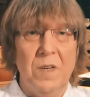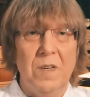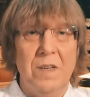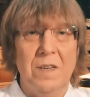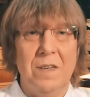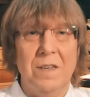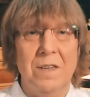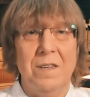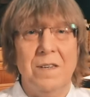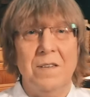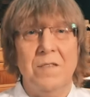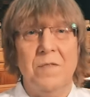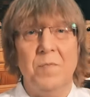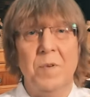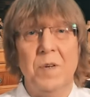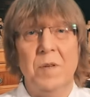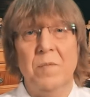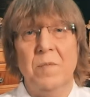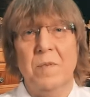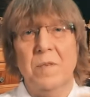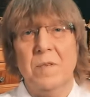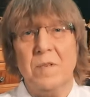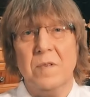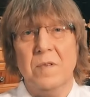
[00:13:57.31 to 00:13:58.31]
э,
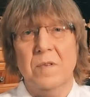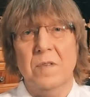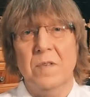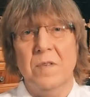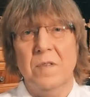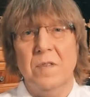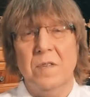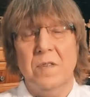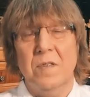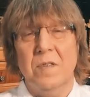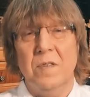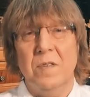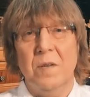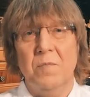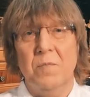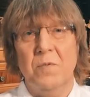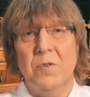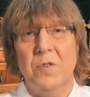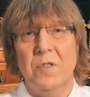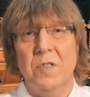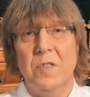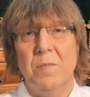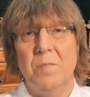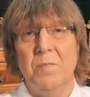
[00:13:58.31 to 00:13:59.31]
э,
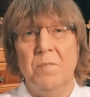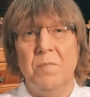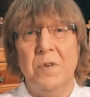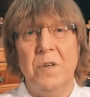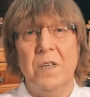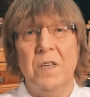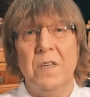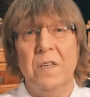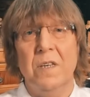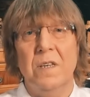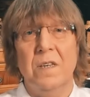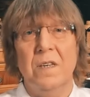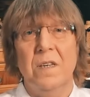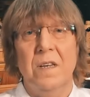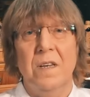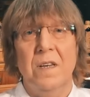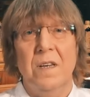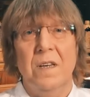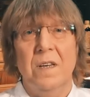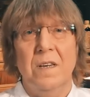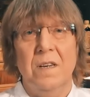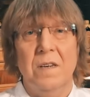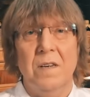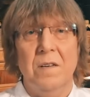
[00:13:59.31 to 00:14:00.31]
допустим, при
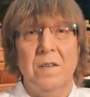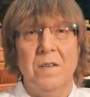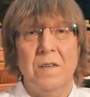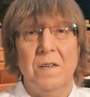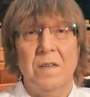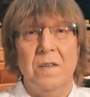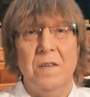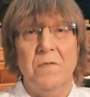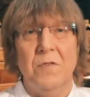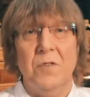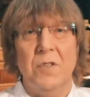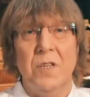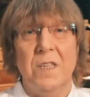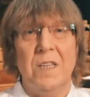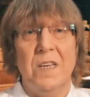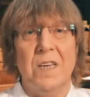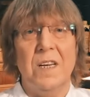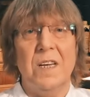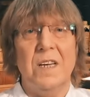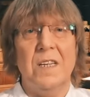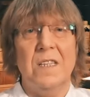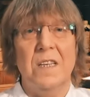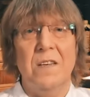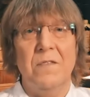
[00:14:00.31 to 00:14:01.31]
э, вот этой
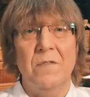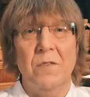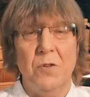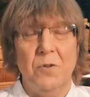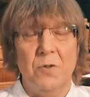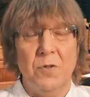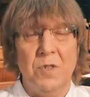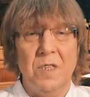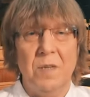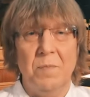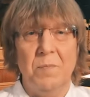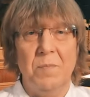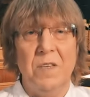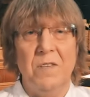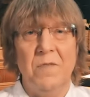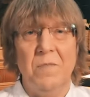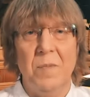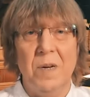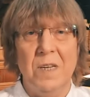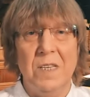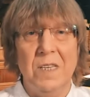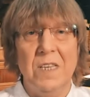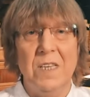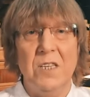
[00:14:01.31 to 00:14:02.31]
коронавирусной
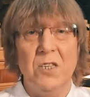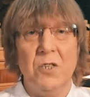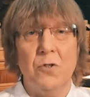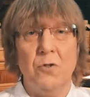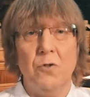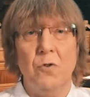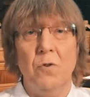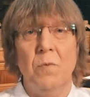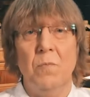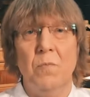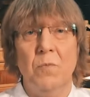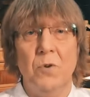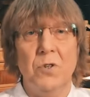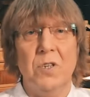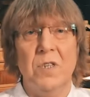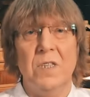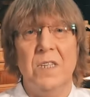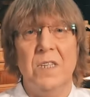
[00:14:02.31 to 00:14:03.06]
пневмонии, что может